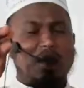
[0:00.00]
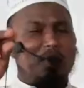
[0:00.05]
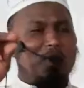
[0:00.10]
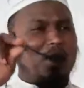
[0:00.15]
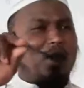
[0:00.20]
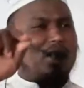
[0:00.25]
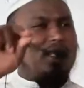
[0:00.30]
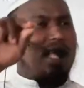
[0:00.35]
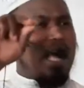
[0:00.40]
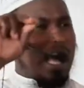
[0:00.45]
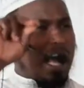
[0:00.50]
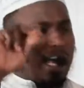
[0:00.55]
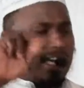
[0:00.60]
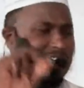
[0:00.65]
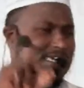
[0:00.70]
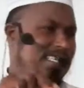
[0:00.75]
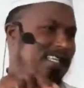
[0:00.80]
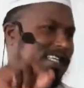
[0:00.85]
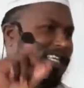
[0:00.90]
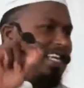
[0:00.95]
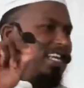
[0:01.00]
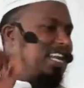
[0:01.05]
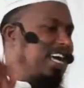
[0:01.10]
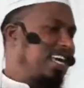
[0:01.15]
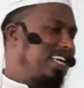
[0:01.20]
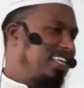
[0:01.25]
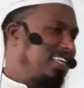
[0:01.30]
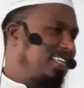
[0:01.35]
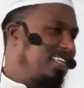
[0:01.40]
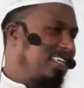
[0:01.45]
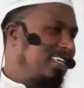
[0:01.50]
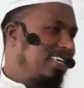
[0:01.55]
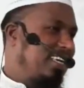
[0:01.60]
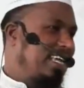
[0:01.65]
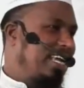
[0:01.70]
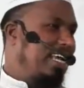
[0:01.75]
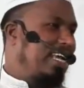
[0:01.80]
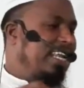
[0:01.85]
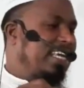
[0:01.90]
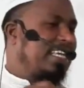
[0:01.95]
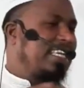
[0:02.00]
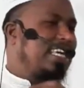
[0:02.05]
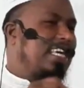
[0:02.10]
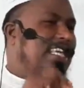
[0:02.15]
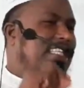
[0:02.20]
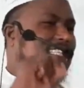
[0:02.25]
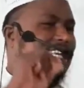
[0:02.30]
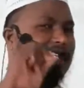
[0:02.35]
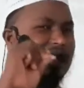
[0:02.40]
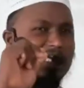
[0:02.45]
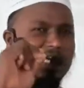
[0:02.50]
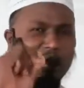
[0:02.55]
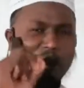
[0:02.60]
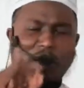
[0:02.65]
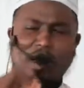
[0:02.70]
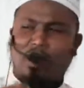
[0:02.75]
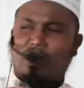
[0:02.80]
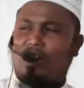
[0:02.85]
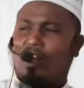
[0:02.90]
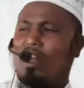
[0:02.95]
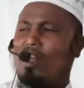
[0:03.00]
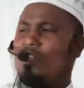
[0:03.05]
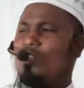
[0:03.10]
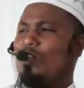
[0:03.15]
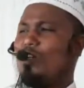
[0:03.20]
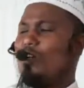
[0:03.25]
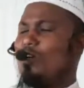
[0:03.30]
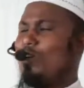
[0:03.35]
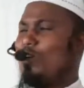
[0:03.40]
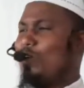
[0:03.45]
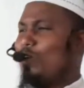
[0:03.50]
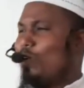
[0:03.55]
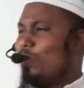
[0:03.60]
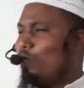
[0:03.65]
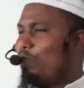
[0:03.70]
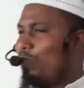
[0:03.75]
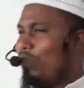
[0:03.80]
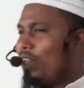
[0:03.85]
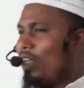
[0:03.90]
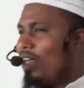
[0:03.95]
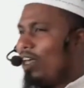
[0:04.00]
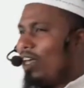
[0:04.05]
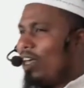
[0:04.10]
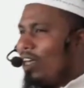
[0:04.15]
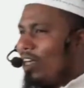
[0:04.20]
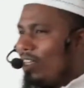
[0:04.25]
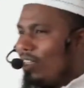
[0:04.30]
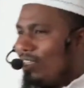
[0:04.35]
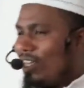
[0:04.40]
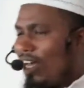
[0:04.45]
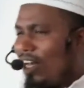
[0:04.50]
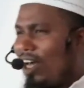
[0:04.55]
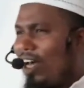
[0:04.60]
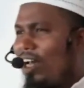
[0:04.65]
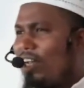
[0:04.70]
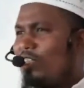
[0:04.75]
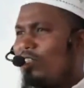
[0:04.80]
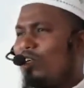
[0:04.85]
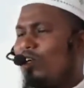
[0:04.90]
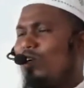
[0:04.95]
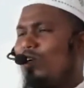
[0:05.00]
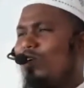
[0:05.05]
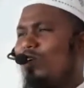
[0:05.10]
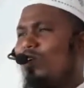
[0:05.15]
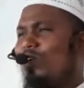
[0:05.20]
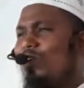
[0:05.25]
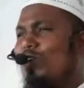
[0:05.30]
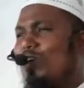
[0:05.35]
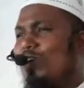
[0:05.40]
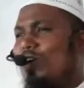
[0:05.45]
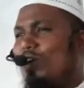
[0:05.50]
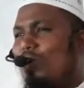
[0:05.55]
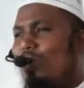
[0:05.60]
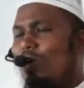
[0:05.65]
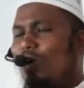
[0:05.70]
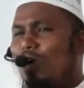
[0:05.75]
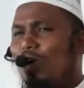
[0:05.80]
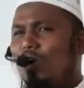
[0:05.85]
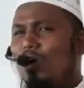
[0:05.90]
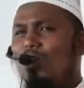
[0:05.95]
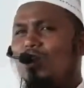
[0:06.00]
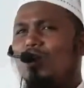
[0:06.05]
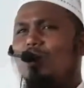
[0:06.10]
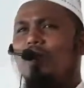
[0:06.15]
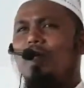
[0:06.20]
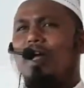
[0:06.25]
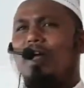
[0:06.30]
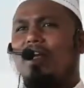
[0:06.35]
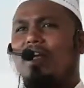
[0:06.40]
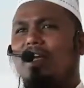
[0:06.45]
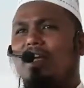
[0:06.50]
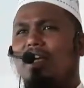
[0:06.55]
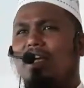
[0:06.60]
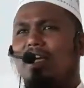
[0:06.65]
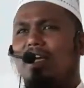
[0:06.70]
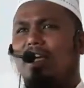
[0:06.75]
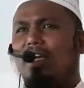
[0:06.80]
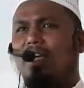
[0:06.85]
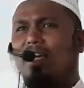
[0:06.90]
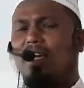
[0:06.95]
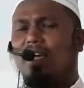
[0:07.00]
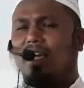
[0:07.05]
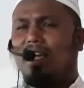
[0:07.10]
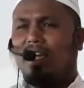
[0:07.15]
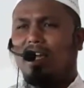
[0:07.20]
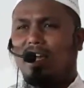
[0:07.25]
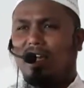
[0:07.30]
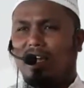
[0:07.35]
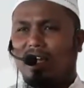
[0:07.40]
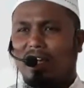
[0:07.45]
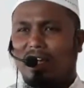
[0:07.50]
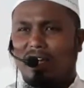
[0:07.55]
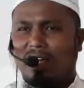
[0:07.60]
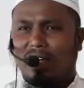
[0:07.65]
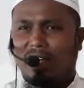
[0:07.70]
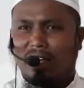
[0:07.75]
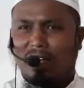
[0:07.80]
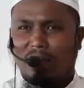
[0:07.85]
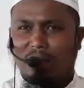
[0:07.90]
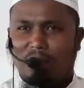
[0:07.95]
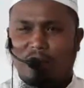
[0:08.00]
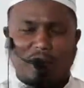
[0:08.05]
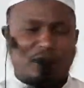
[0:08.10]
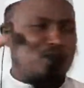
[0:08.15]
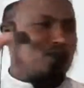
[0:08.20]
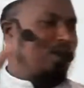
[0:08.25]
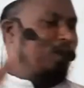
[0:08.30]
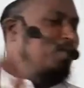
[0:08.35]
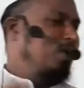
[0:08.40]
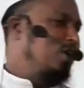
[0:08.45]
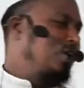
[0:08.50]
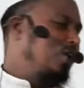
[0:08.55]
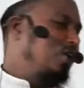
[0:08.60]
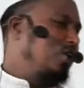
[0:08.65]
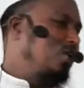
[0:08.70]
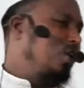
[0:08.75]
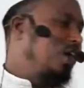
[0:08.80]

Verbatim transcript: কৃপণতা আছে কি নাই এটাকে জাস্টিফাই করার জন্য জানার জন্য অন্যতম একটি মাধ্যম হল